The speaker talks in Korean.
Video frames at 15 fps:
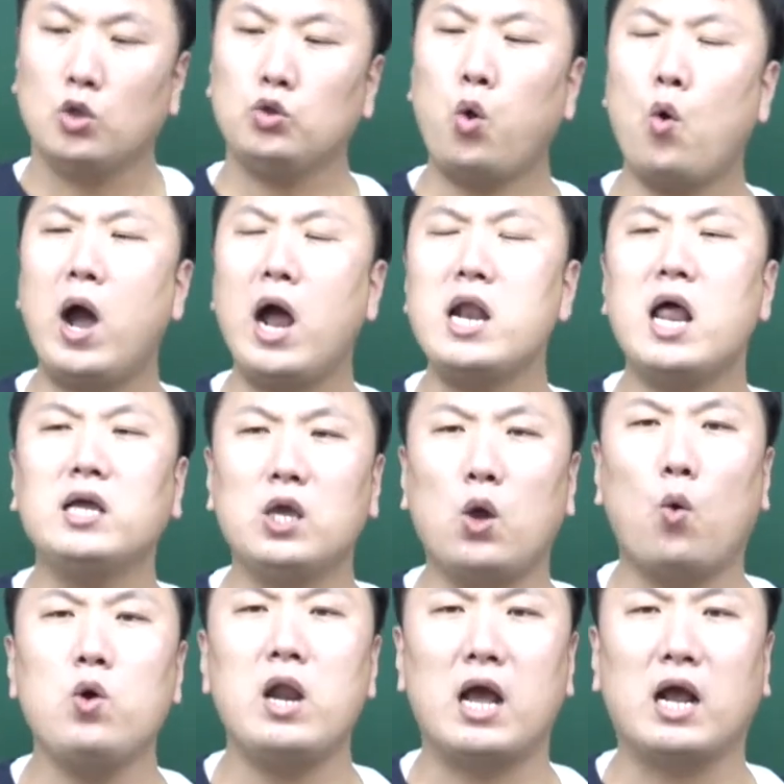통화량이
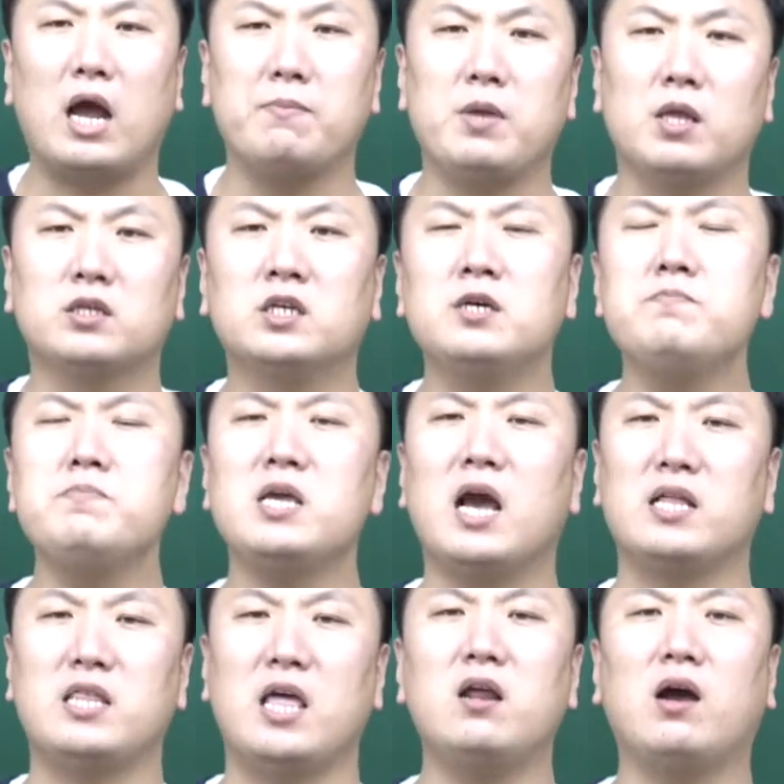올라가면
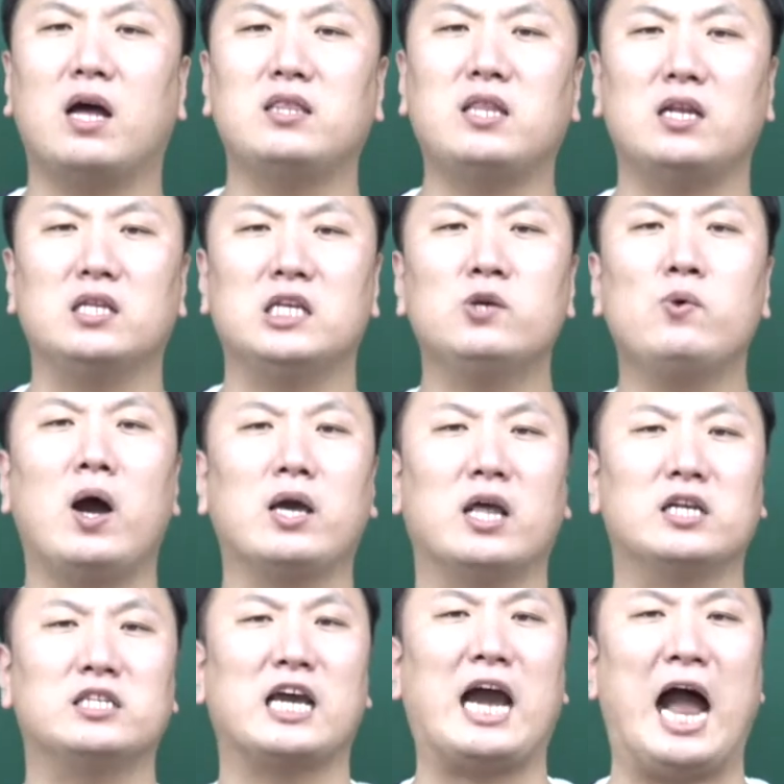금리가 내려간다는
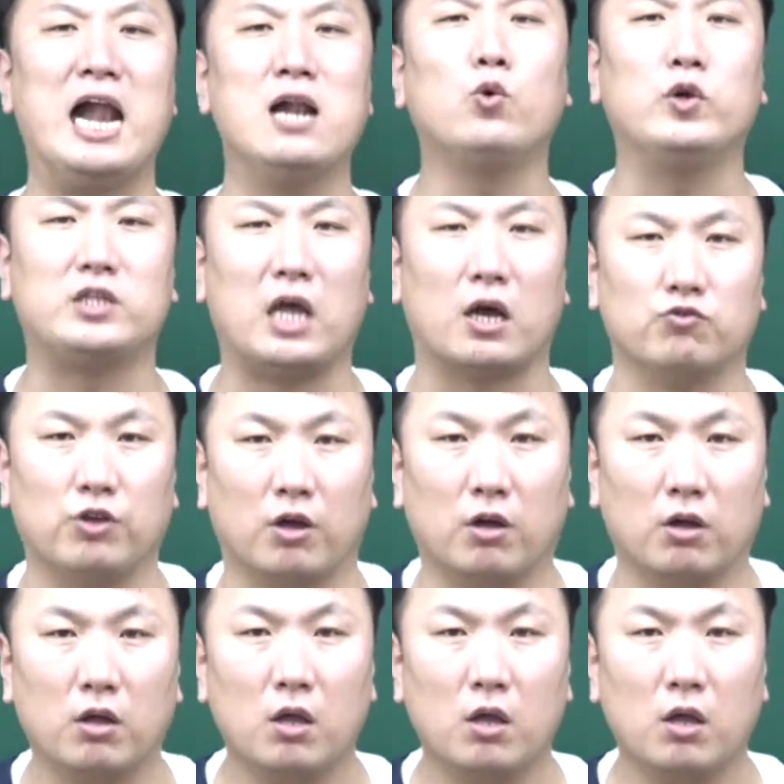인과관계를 제가 알고 있다고요.